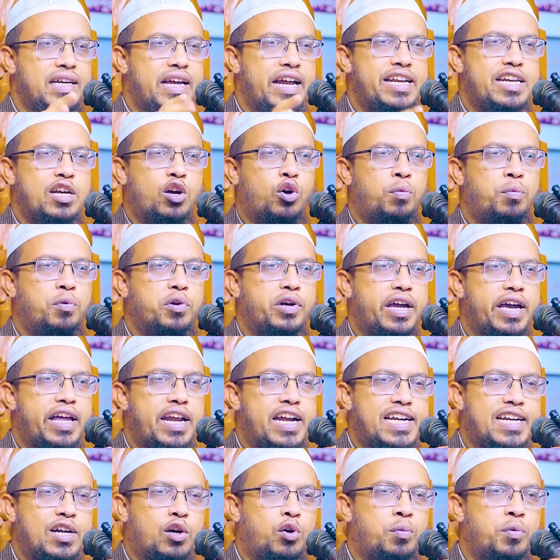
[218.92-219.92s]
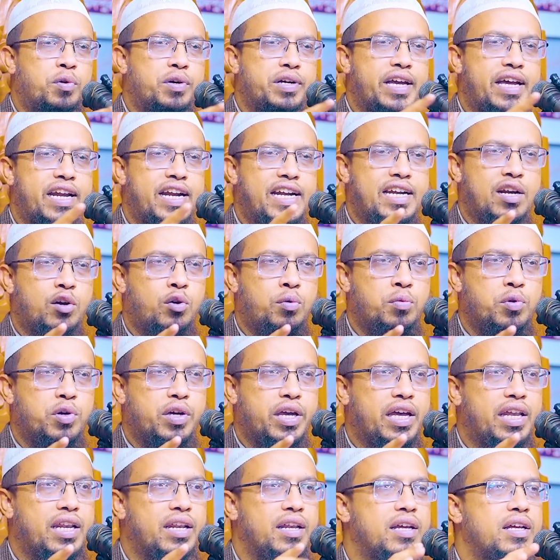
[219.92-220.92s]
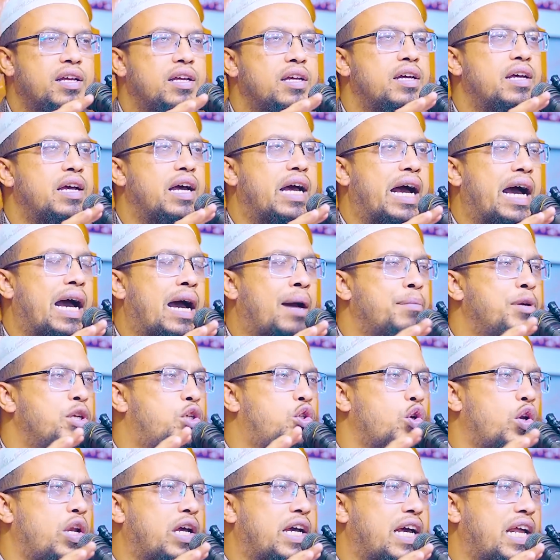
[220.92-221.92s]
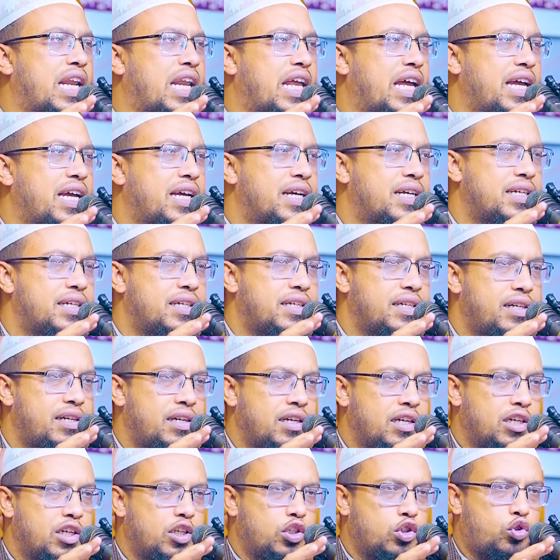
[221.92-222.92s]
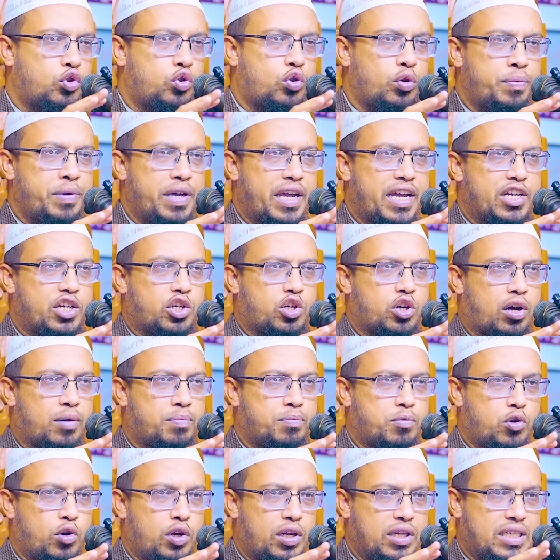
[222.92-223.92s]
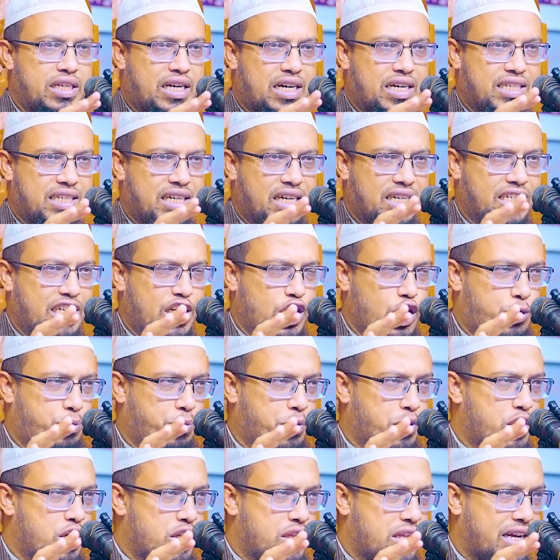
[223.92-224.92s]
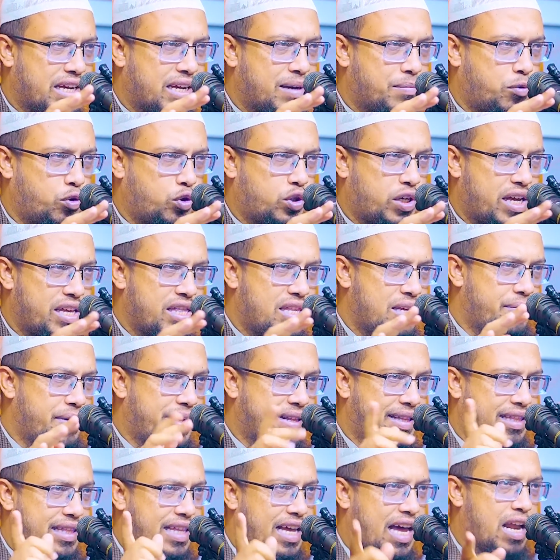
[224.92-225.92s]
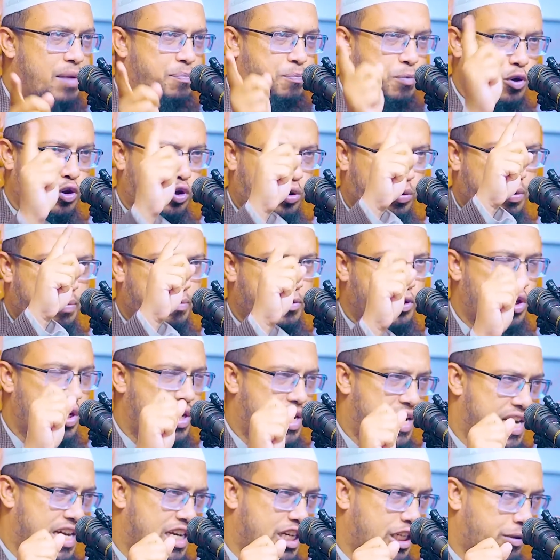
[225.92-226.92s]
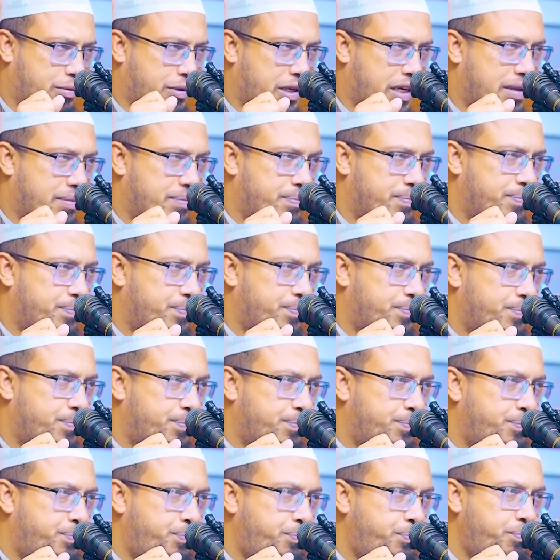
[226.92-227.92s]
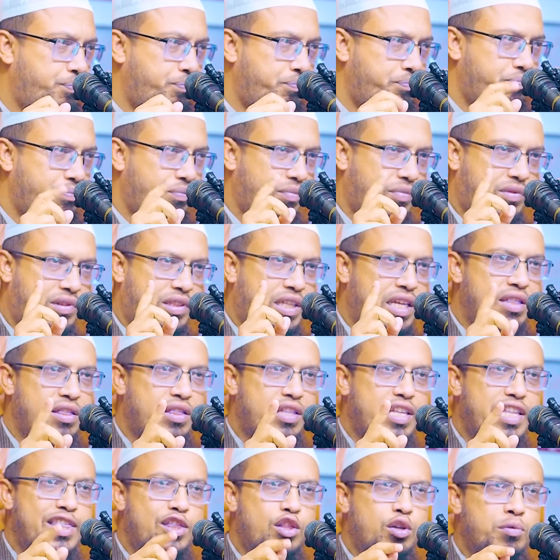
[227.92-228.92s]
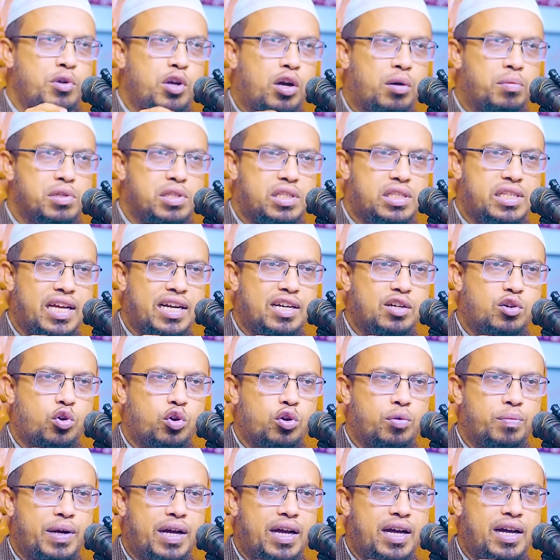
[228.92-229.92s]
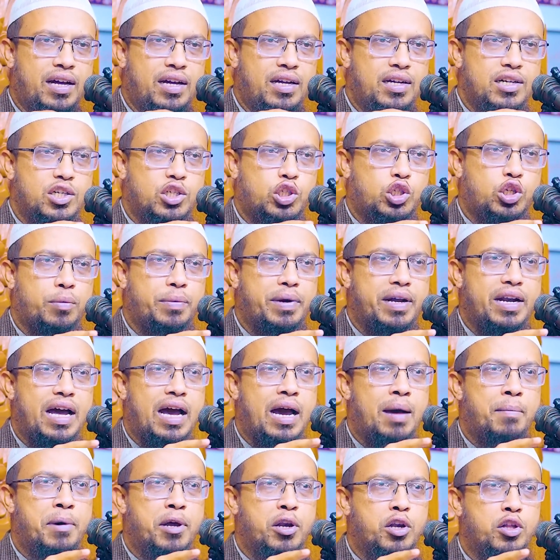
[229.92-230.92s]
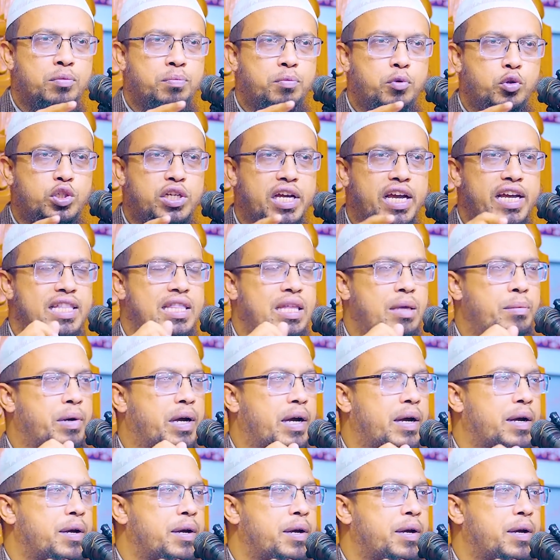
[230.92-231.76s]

এটা অমুকের এটা অমুকের এটা অমুকের আমি চলে গেলে তুমি এসবগুলো যার যার জিনিসপত্র তাকে বুঝাই দিবা তারপর তুমি মদিনায় আসবা তিন দিন তুমি অবস্থান করবা সবার আমানত বুঝাই দিবা